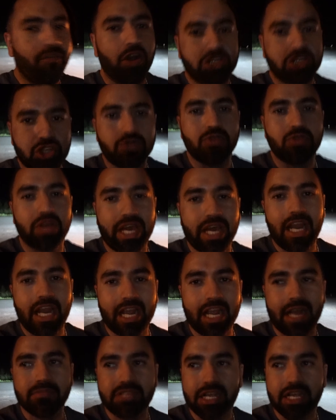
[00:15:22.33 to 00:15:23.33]
वॉशरूम तो कर ले
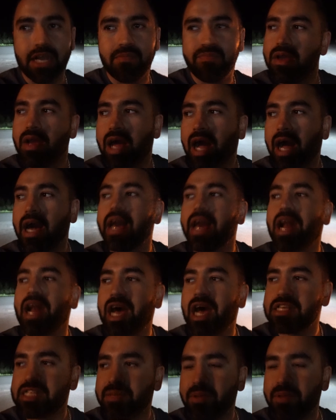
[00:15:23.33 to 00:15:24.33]
कम से कम अगर
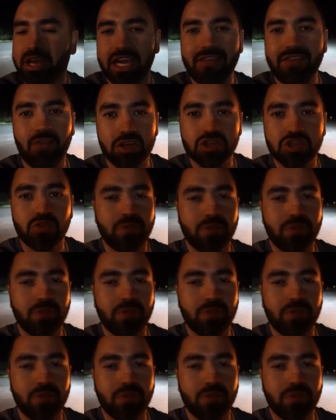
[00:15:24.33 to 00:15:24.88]
रास्ते में कहीं वॉशरूम